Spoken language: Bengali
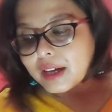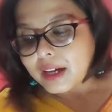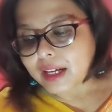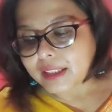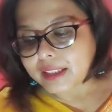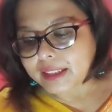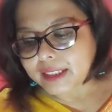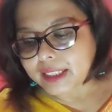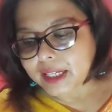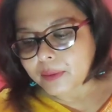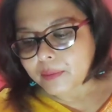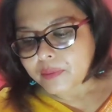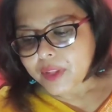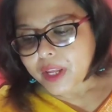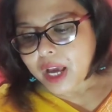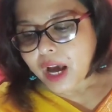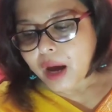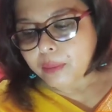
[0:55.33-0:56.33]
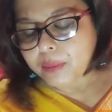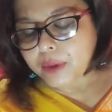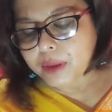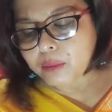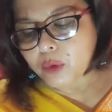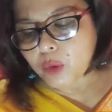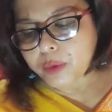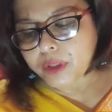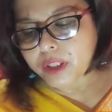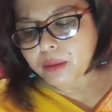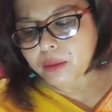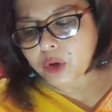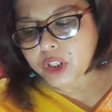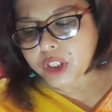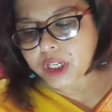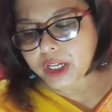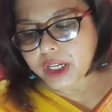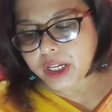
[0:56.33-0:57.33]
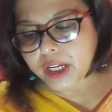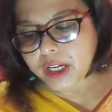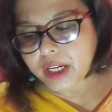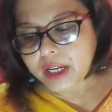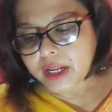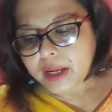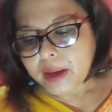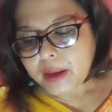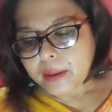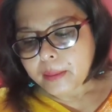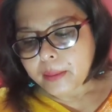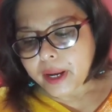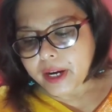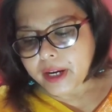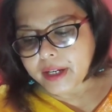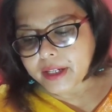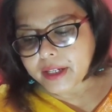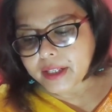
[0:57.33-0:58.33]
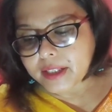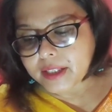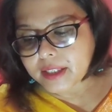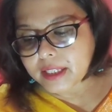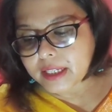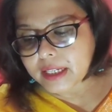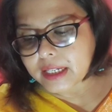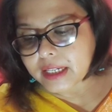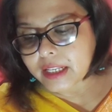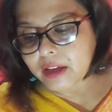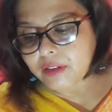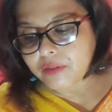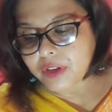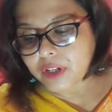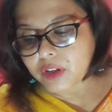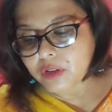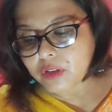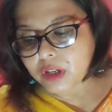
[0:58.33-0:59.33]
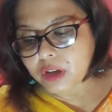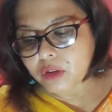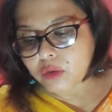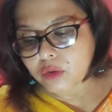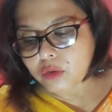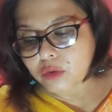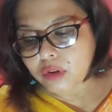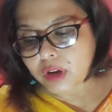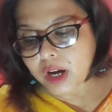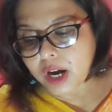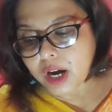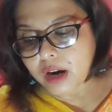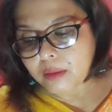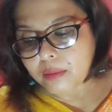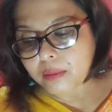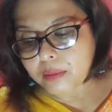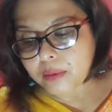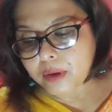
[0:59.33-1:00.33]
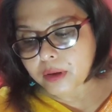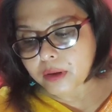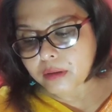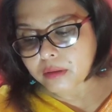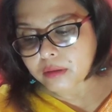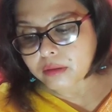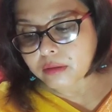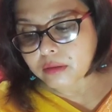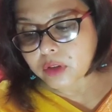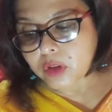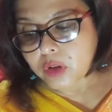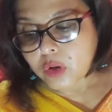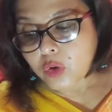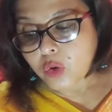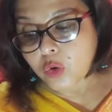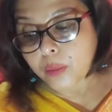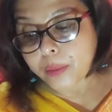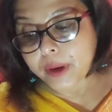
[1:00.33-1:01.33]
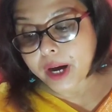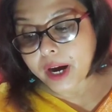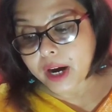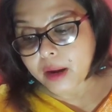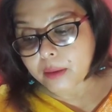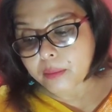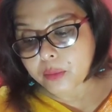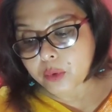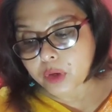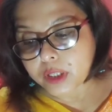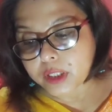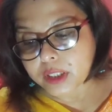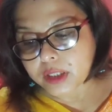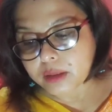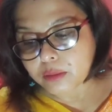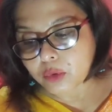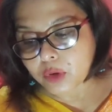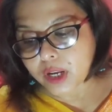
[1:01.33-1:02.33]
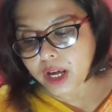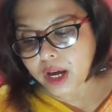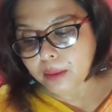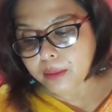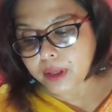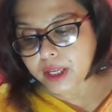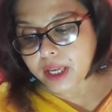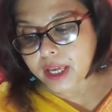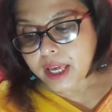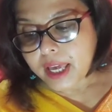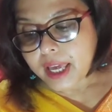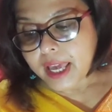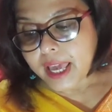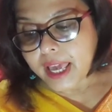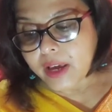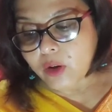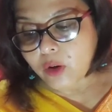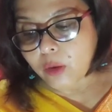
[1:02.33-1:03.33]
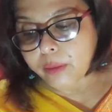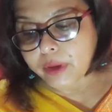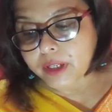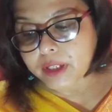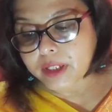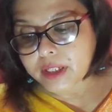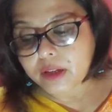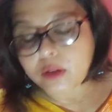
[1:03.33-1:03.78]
আচ্ছা আপনি মৌমিতা বসাকের প্যারেন্টিং স্কিল নিয়ে ভিডিওটা কোনো খারাপ খুব খারাপ বলেছেন বলে আমি এই কমেন্টসটা